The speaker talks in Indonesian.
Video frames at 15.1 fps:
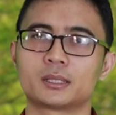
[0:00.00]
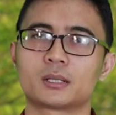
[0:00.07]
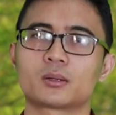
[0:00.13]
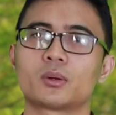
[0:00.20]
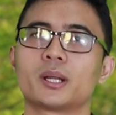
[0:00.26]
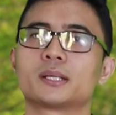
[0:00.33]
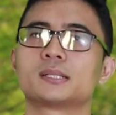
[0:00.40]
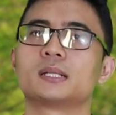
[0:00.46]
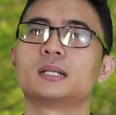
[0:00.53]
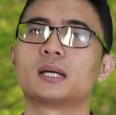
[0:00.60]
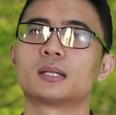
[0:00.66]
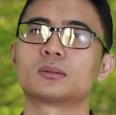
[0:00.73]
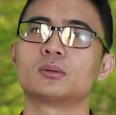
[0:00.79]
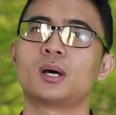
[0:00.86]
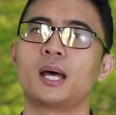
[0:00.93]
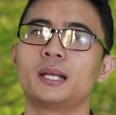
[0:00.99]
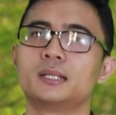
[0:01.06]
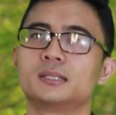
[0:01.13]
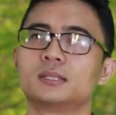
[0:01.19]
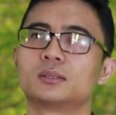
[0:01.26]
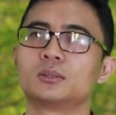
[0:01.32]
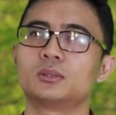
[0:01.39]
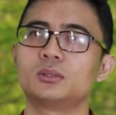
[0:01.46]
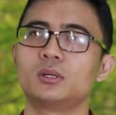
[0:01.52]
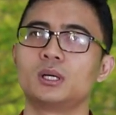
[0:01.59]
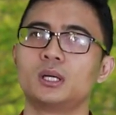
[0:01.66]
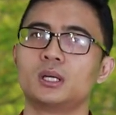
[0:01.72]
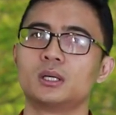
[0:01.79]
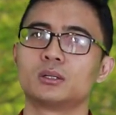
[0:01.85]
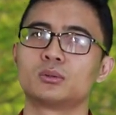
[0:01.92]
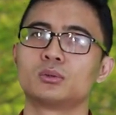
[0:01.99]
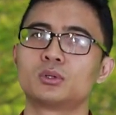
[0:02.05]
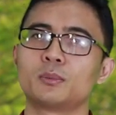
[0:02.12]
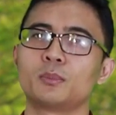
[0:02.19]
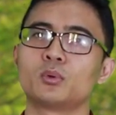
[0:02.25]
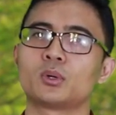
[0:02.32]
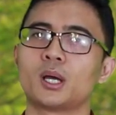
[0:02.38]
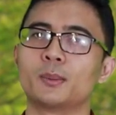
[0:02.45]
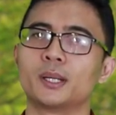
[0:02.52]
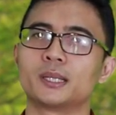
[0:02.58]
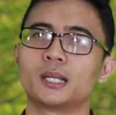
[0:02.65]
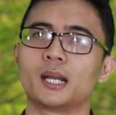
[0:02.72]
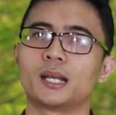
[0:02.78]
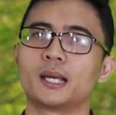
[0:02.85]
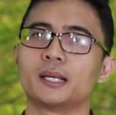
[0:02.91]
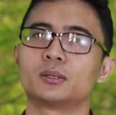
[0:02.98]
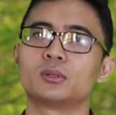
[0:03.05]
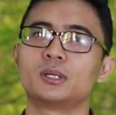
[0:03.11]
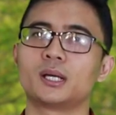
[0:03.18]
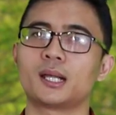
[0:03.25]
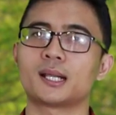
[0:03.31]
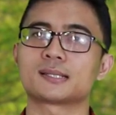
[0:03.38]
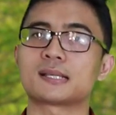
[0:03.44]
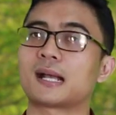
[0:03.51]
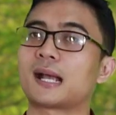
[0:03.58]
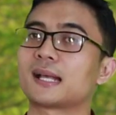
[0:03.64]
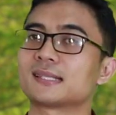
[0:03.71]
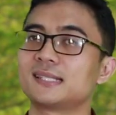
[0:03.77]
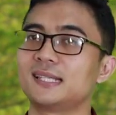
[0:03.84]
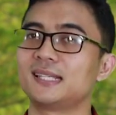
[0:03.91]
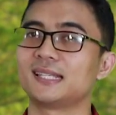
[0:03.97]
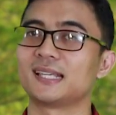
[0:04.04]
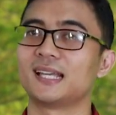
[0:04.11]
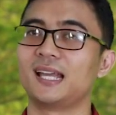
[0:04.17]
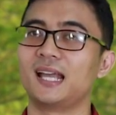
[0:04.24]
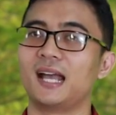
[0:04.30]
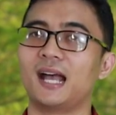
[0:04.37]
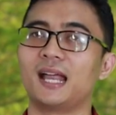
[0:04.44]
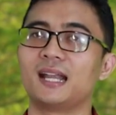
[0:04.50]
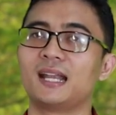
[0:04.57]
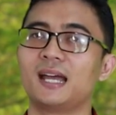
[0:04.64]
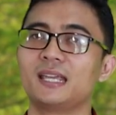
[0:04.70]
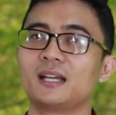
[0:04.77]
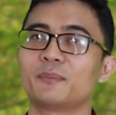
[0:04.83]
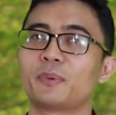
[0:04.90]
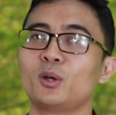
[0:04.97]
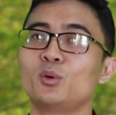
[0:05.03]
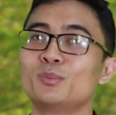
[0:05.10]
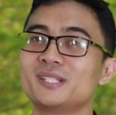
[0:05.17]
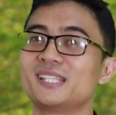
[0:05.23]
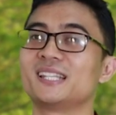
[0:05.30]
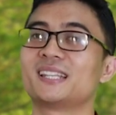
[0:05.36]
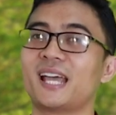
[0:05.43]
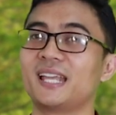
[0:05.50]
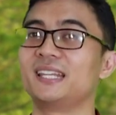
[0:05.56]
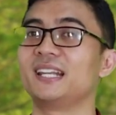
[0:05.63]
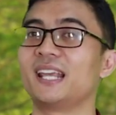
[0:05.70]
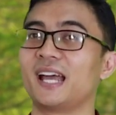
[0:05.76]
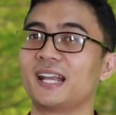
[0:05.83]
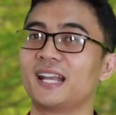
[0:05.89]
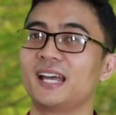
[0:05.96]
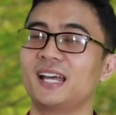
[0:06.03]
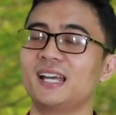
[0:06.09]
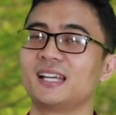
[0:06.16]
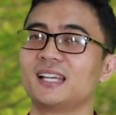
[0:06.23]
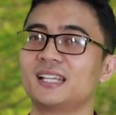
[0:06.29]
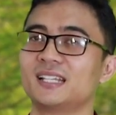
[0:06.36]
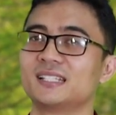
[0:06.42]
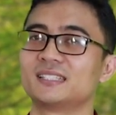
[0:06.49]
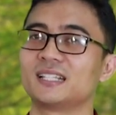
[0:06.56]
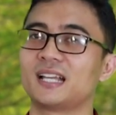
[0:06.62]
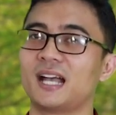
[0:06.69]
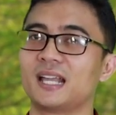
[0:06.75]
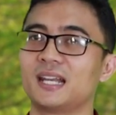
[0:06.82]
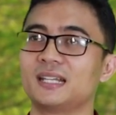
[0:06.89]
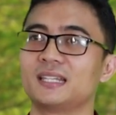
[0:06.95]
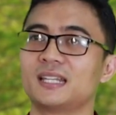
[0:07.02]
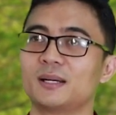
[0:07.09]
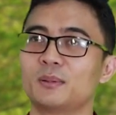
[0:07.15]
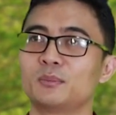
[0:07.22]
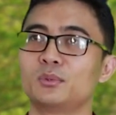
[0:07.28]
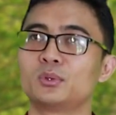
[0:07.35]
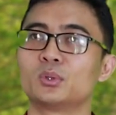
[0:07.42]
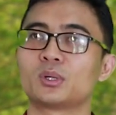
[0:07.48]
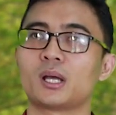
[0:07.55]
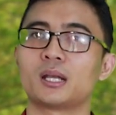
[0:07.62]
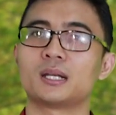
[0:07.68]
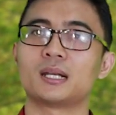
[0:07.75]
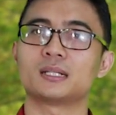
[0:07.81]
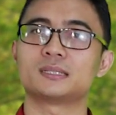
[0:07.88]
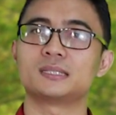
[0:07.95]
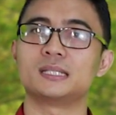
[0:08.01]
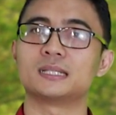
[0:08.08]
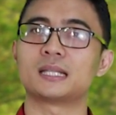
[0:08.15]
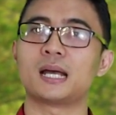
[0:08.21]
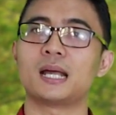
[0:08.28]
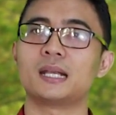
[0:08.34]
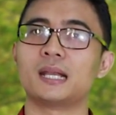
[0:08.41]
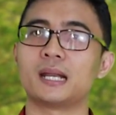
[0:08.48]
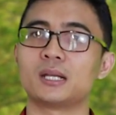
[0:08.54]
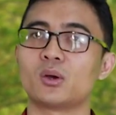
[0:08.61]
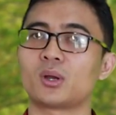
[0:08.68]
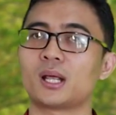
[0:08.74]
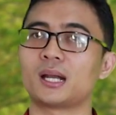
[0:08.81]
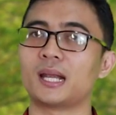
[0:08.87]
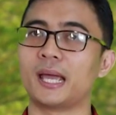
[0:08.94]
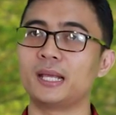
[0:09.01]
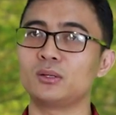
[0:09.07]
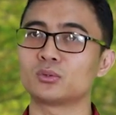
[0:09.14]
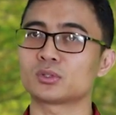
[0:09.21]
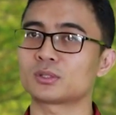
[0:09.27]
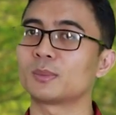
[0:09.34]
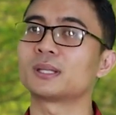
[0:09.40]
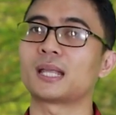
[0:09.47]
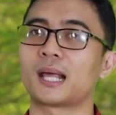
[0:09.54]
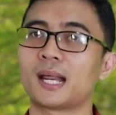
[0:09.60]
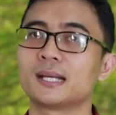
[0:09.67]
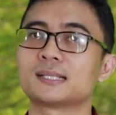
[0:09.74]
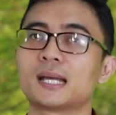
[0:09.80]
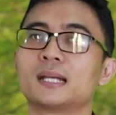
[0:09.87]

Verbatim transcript: terkoneksi dengan Tuhan di situ. Tutup luka batin Anda itu dengan rasa kasih. Anda yang perlu mencintai diri Anda sehingga Anda tidak membutuhkan cinta dari orang lain untuk sementara di